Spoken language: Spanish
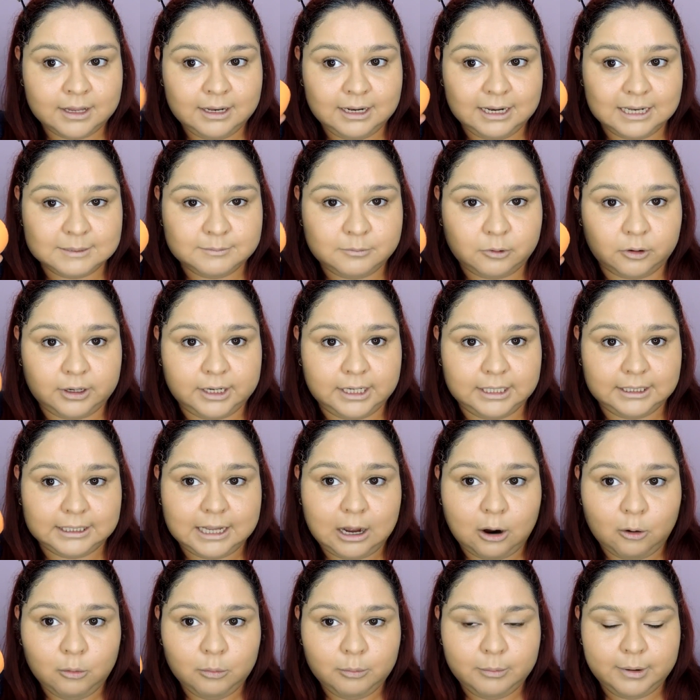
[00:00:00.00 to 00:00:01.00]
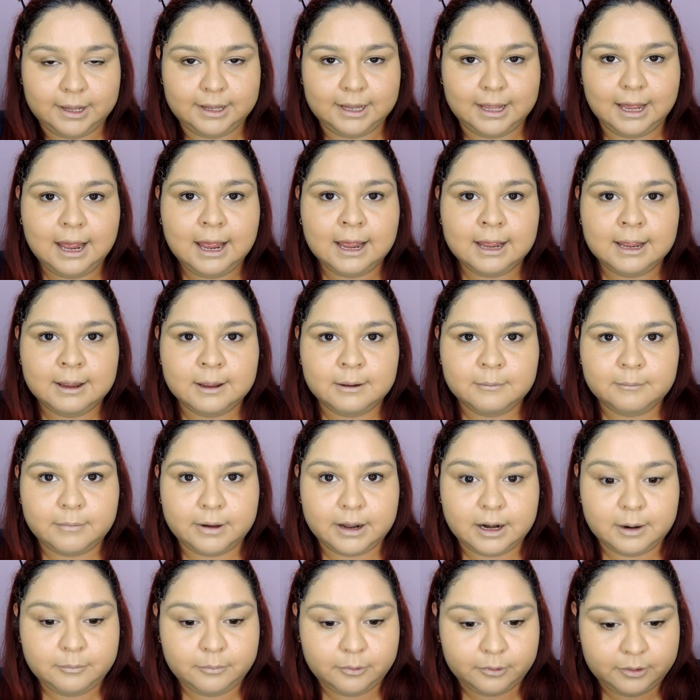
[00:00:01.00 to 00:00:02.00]
la esponjita húmeda
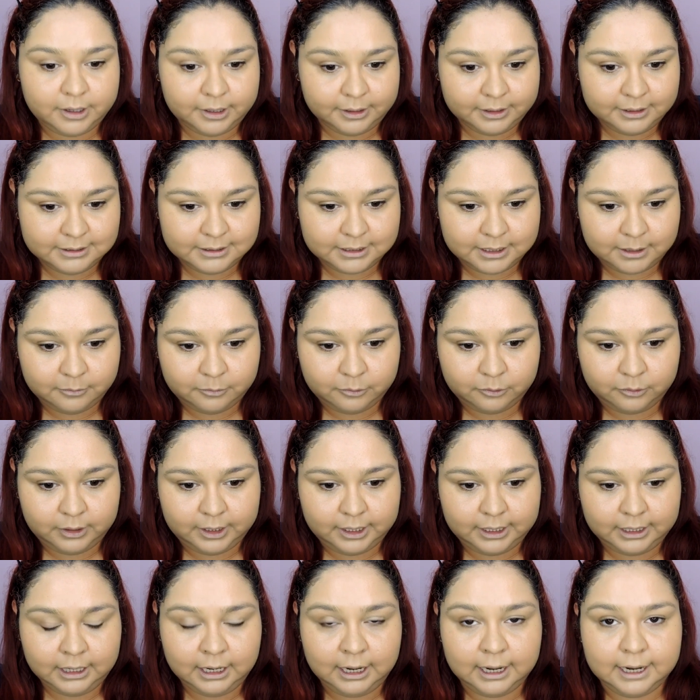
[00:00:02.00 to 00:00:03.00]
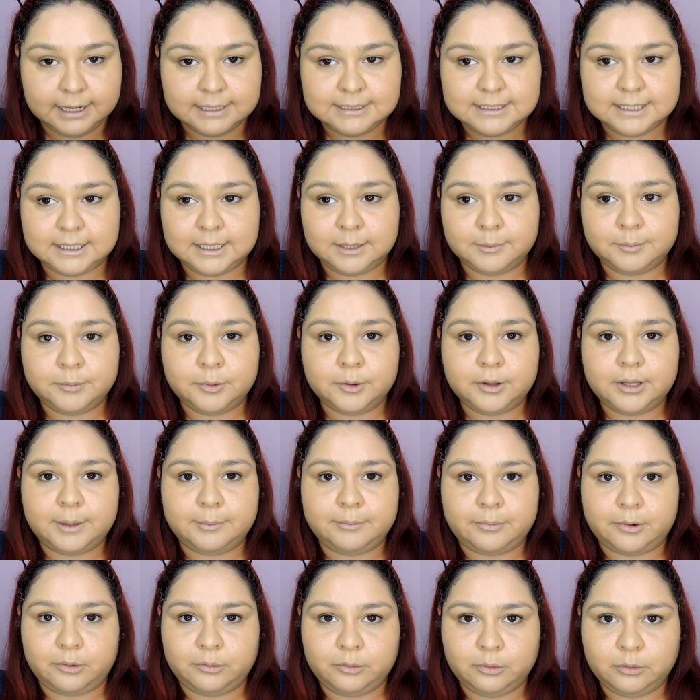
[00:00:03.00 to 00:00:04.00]
para poder distribuir este tipo de
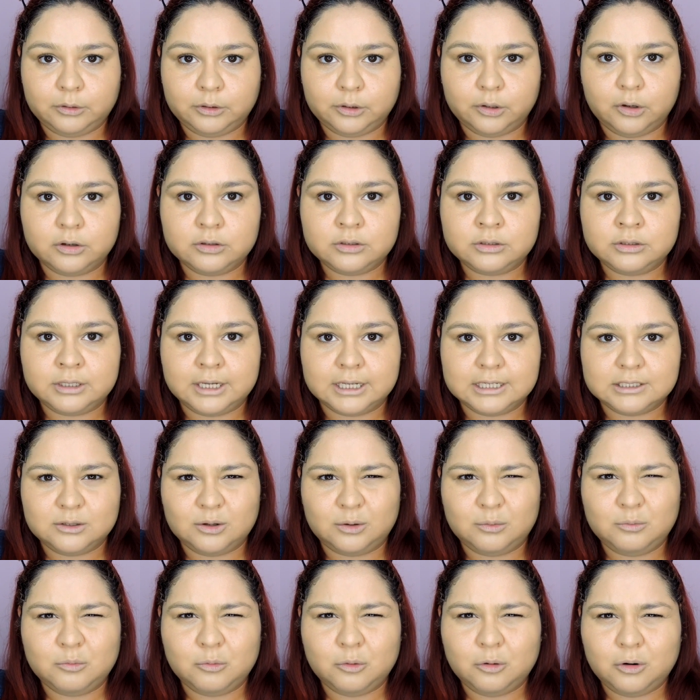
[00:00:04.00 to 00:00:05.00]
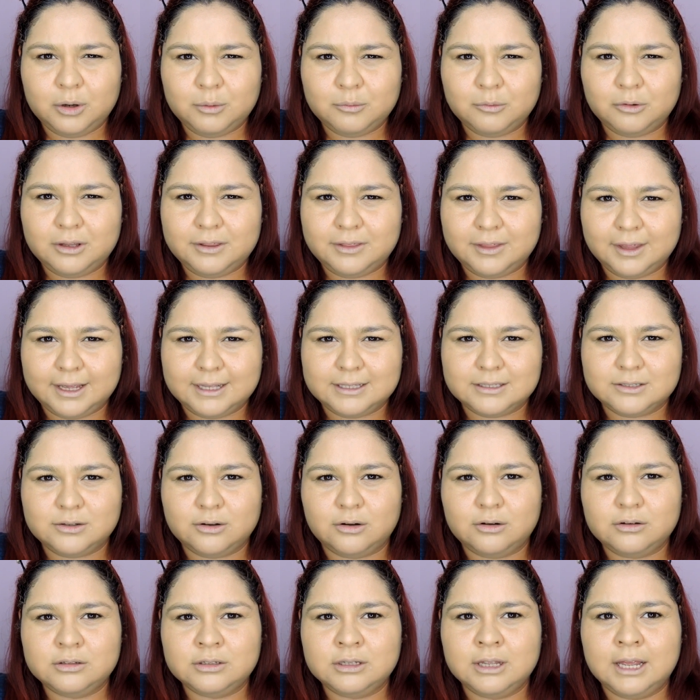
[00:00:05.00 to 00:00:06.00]
productos que son muy muy
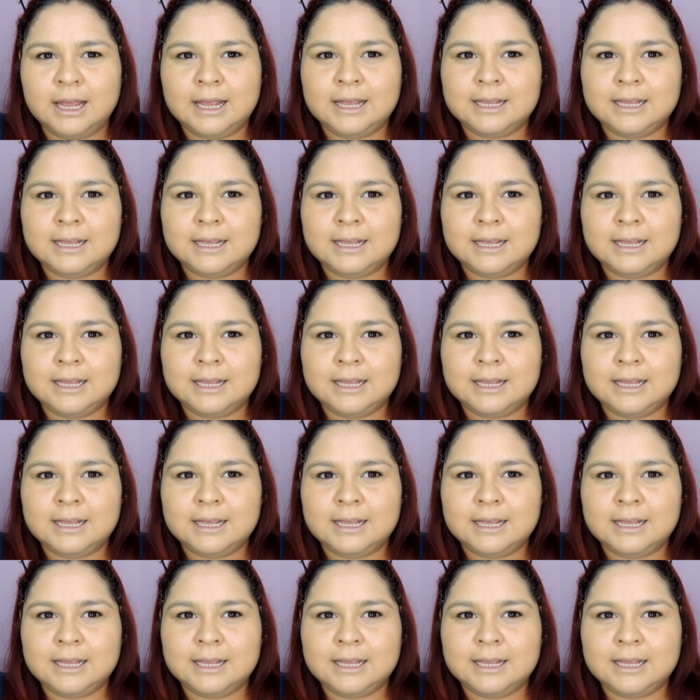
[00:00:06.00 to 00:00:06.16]
densos.